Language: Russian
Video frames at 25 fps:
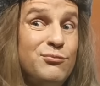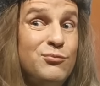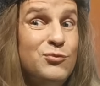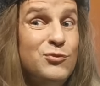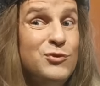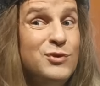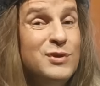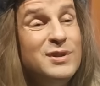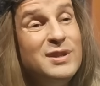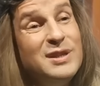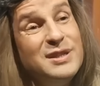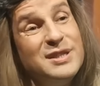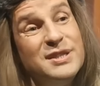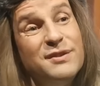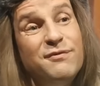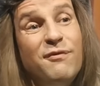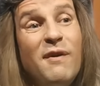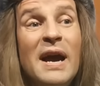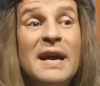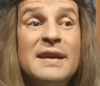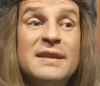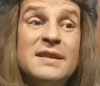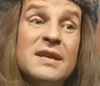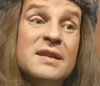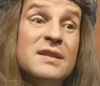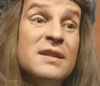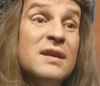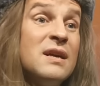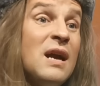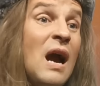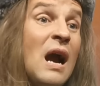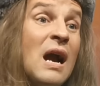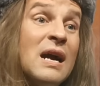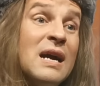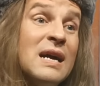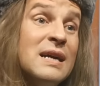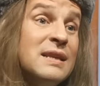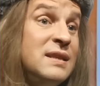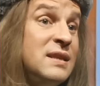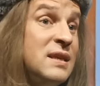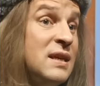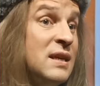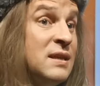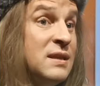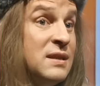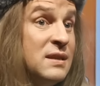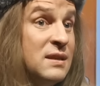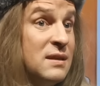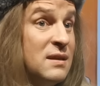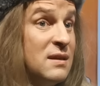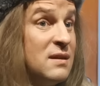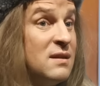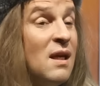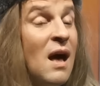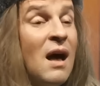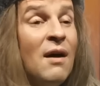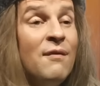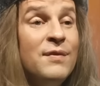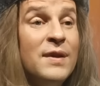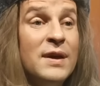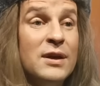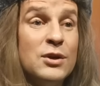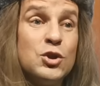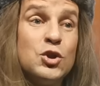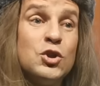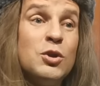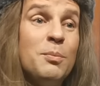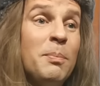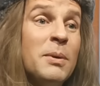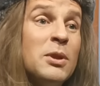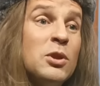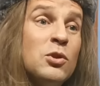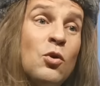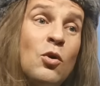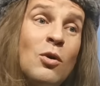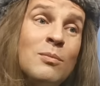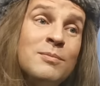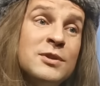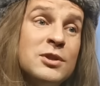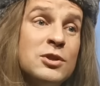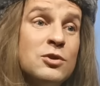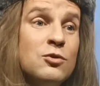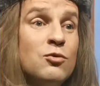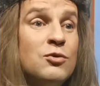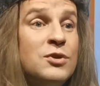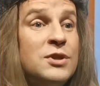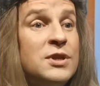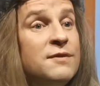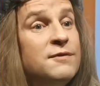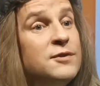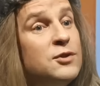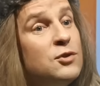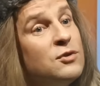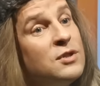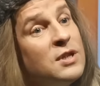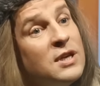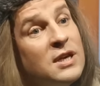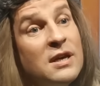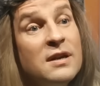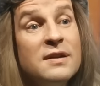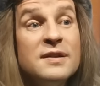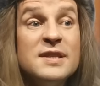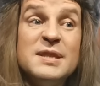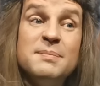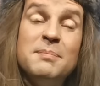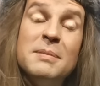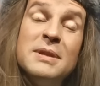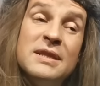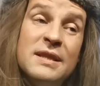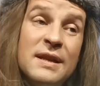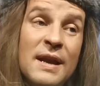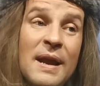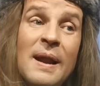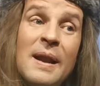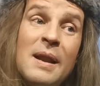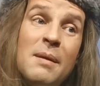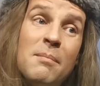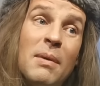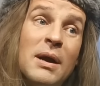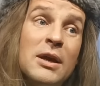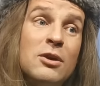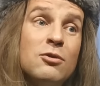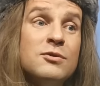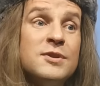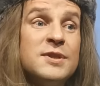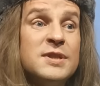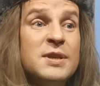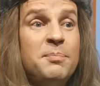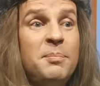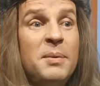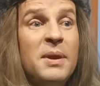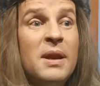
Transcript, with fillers: Называйте это как хотите. Главное, что потом судьи все-таки рассмотрели мою с